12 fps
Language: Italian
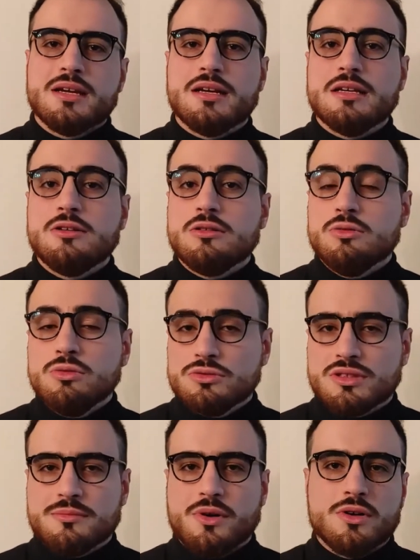
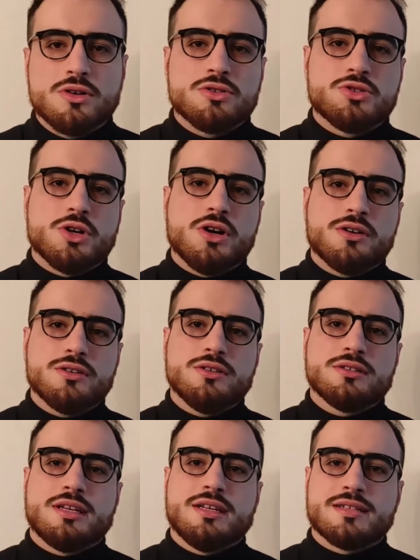l'ultimo
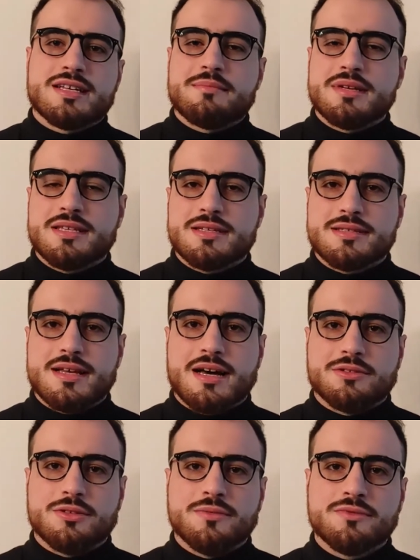giorno degli esami di
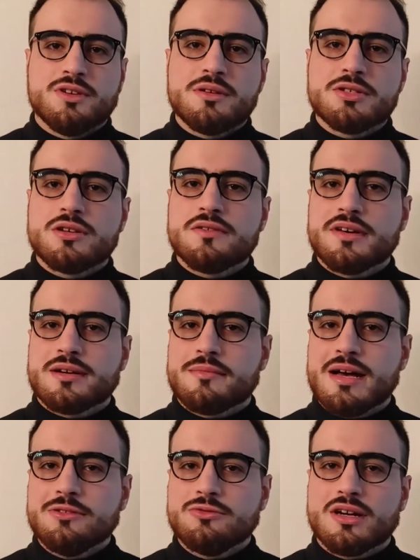Stato, dove mi sono
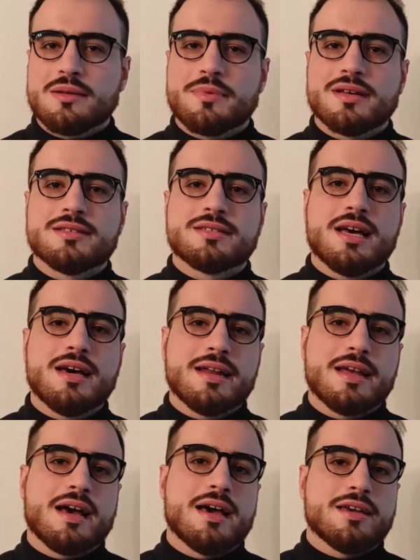fermato a
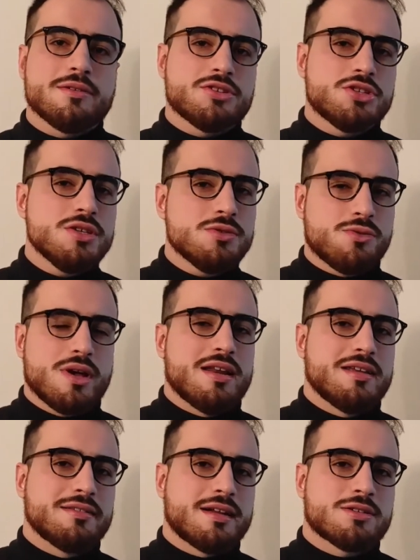ripensare ai cinque
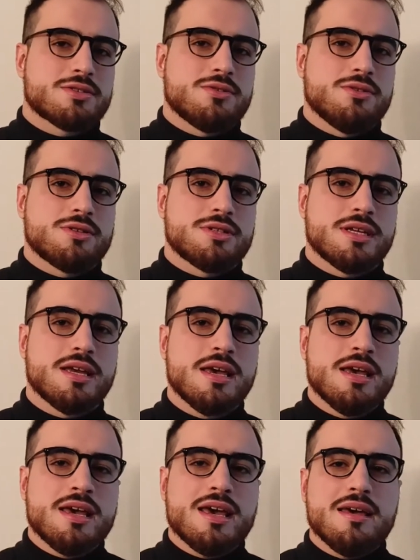anni trascorsi
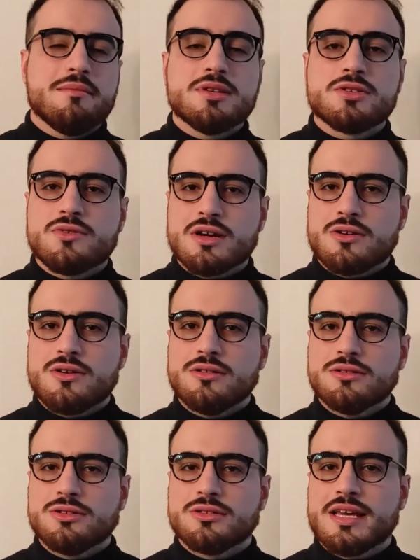e mi sono
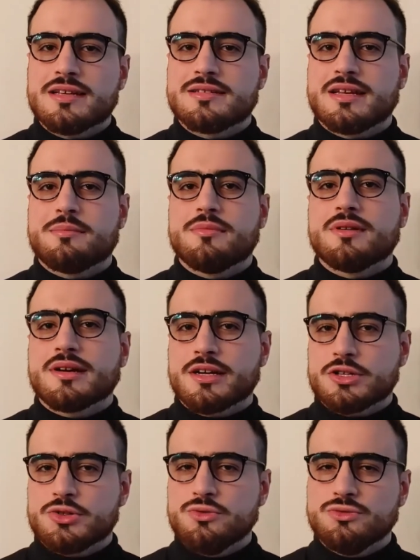accorto di essere
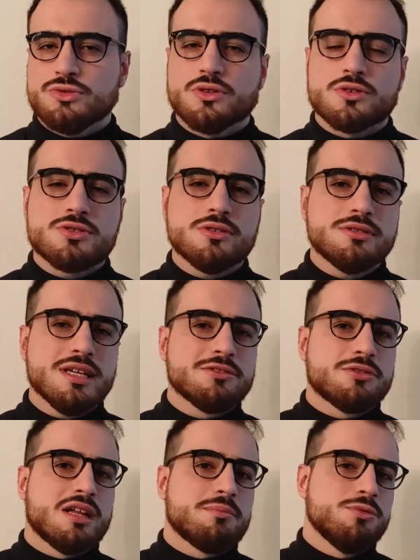cresciuto non
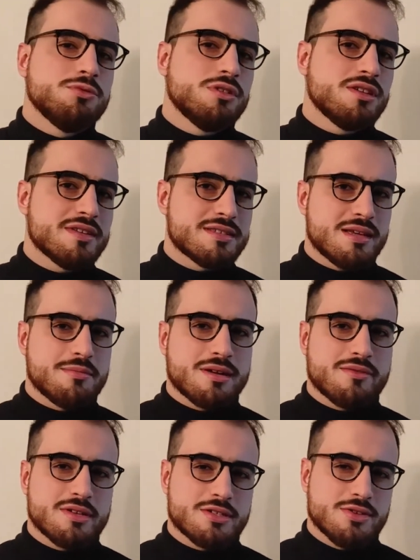soltanto dal punto di vista
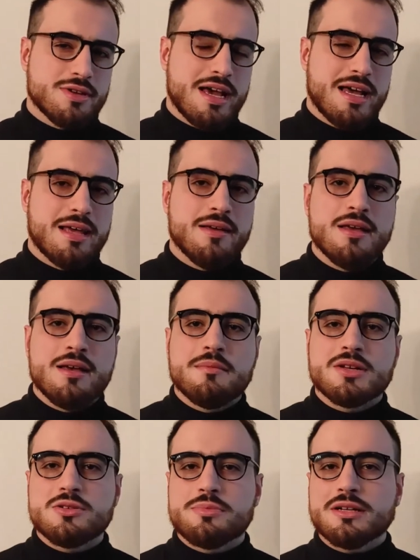professionale,
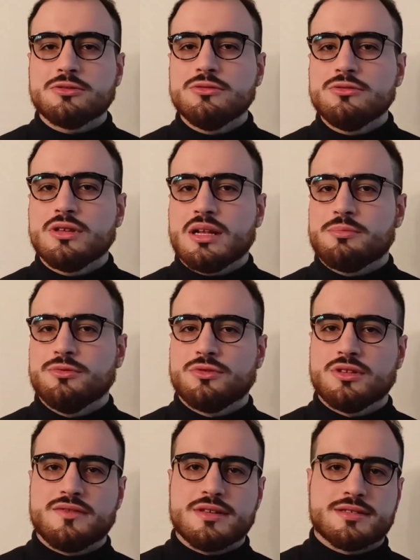ma soprattutto dal
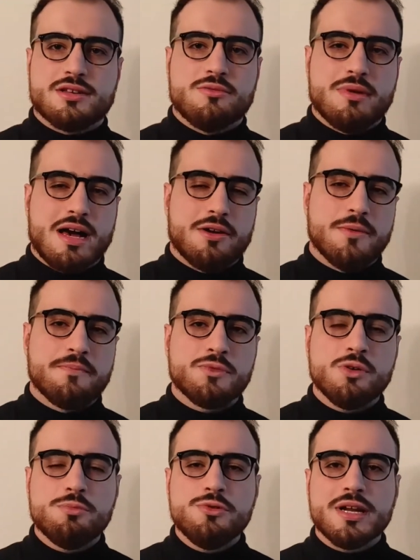punto di vista umano.
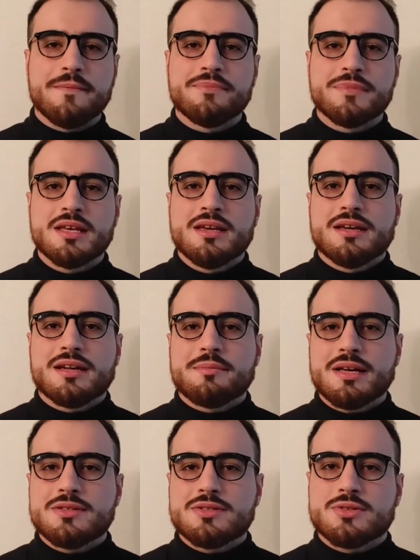Oppure
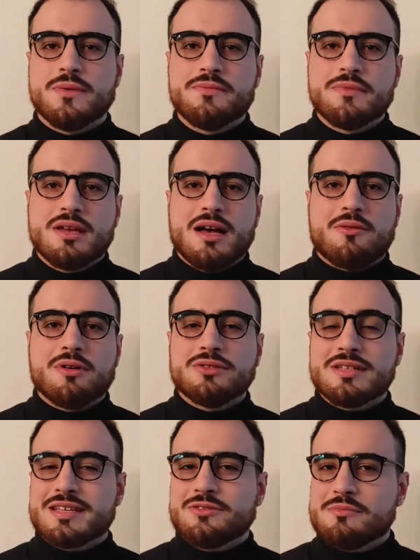ripenso a
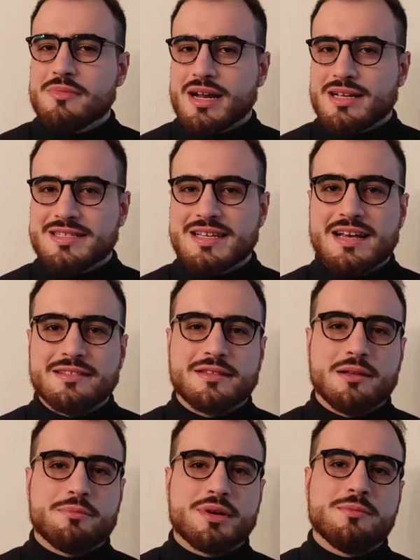quanto è stato
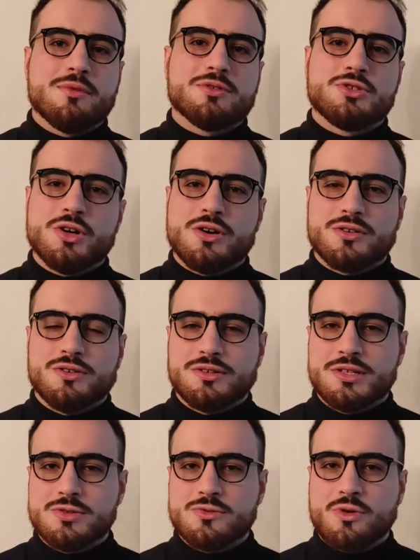imbarazzante il primo giorno
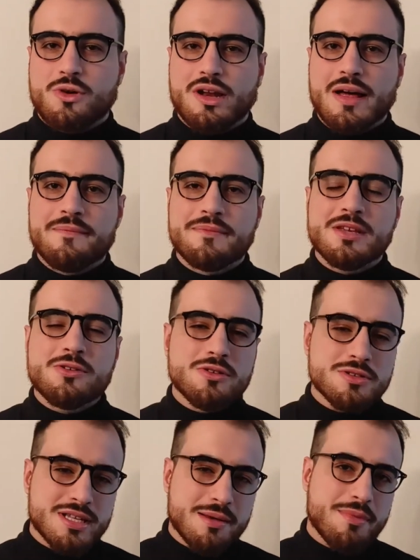di scuola,
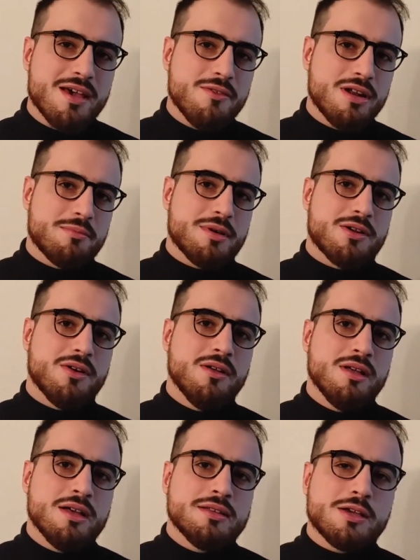inconsapevole
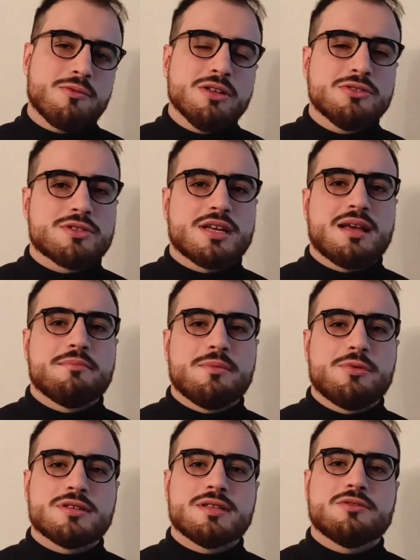però di quanto
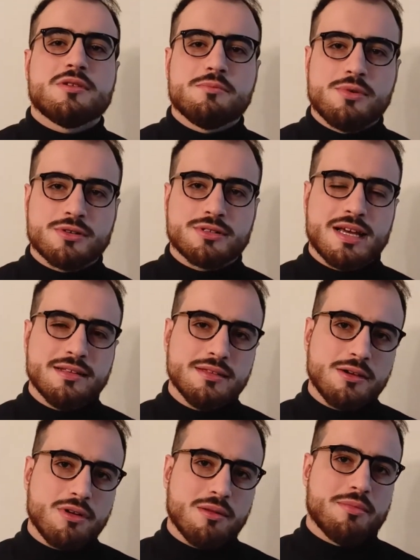sarebbe poi stato
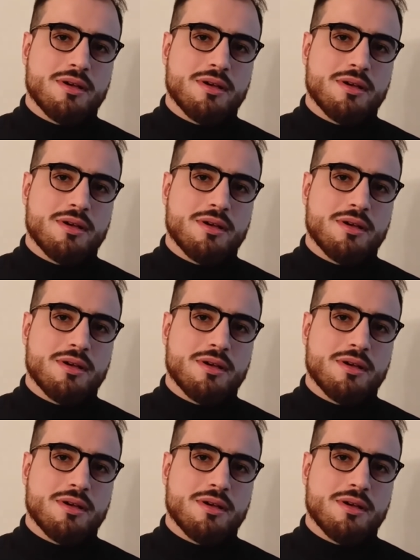importante quel